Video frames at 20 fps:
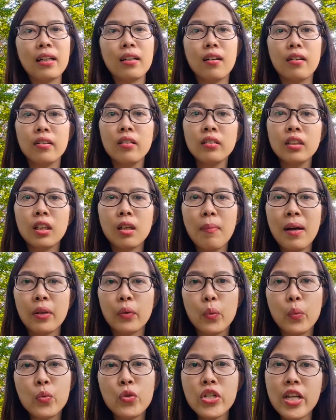bạn ở Đức thì các bạn
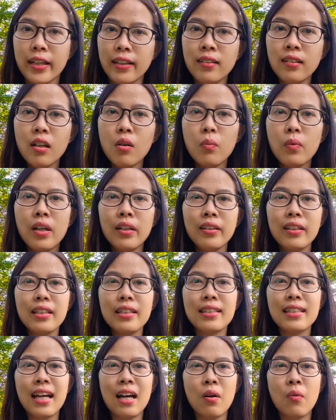cũng tránh, không nên đi
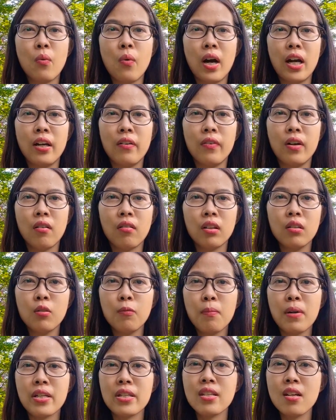ra ngoài vào cái
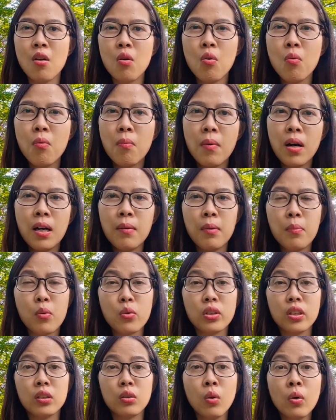lúc mà sau 10-11
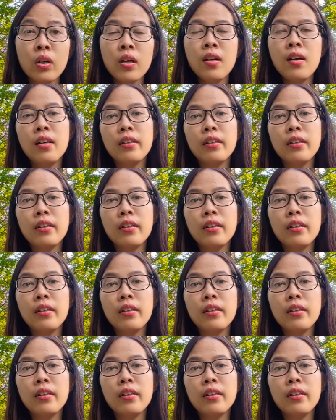giờ tối.